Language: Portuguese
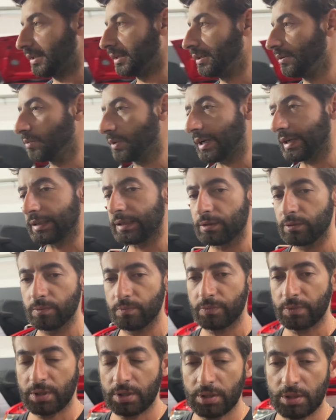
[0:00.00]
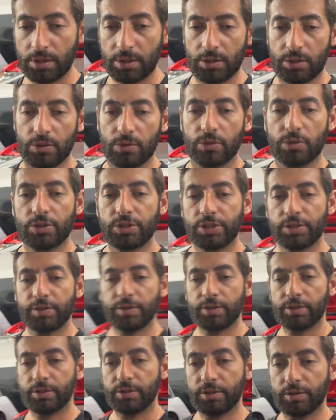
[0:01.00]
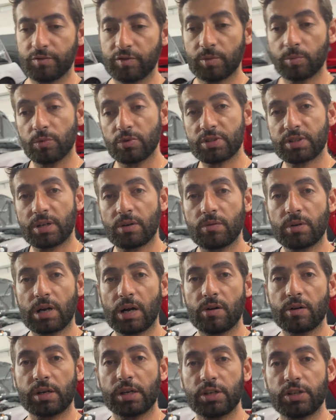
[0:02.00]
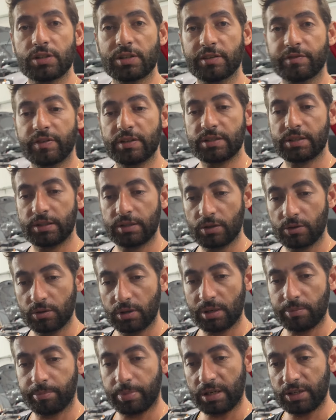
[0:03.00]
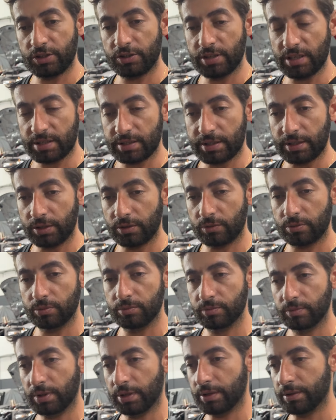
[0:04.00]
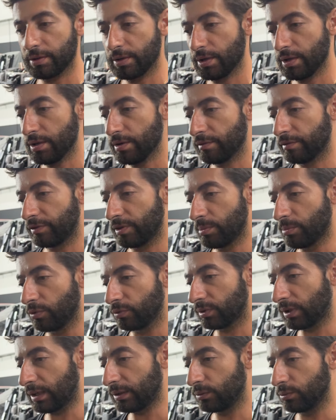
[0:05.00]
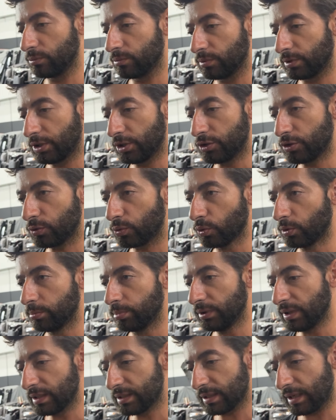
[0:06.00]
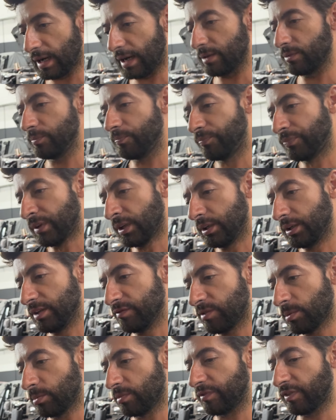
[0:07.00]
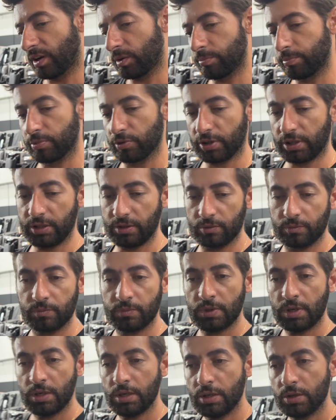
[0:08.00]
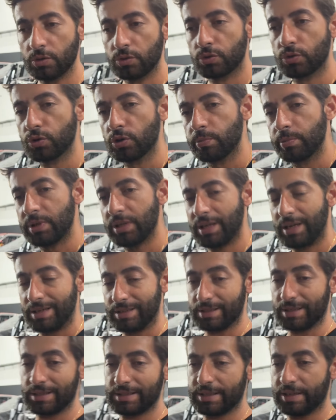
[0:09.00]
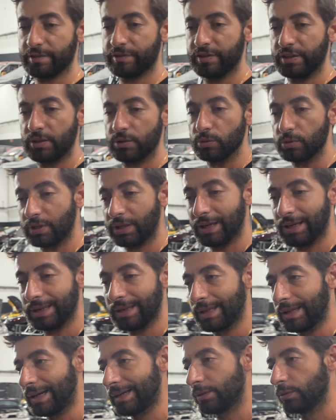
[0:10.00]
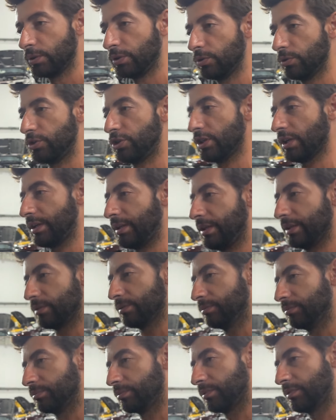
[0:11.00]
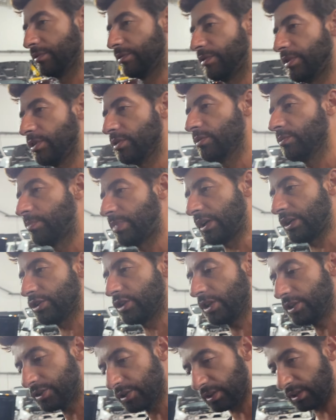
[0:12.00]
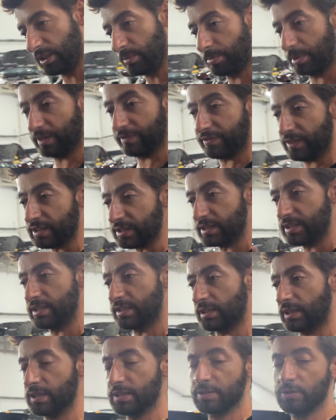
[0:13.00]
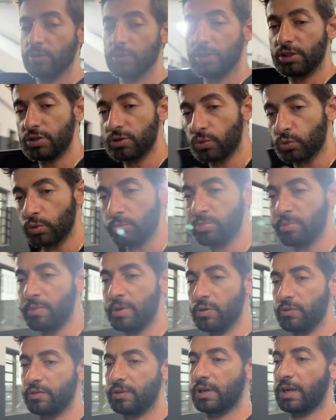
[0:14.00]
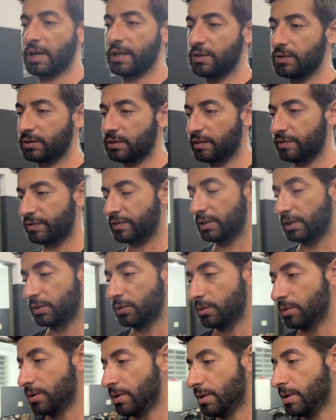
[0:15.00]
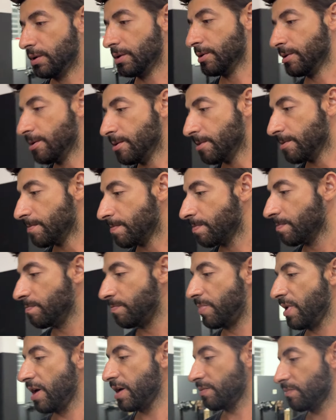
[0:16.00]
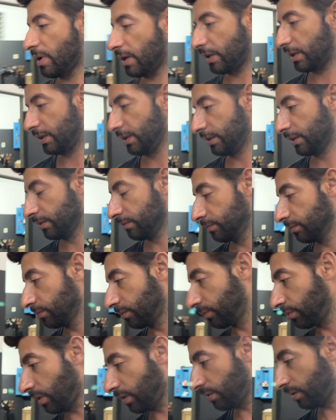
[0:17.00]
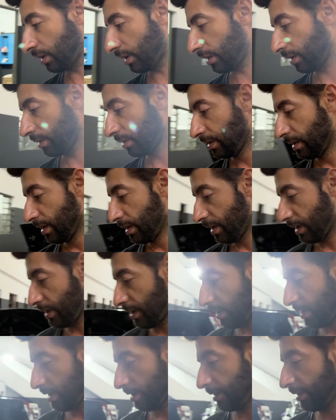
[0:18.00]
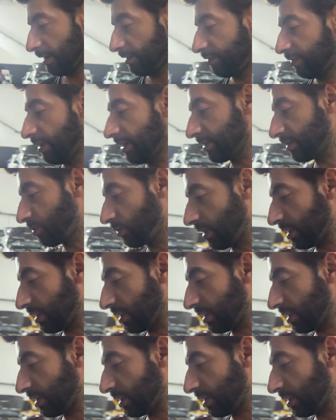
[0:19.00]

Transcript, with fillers: aqui no canal E hoje vou mostrar um carro que a gente está fazendo agora a parte de acerto, né? Foi montado um kit turbo nesse carro E vamos falar um pouquinho sobre essa Saveiro, que é lá do Rio de Janeiro Veio pra gente aqui para fazer a instalação do kit turbo, meu o carrinho tá ficando bem bacana Tô agora é, na fase do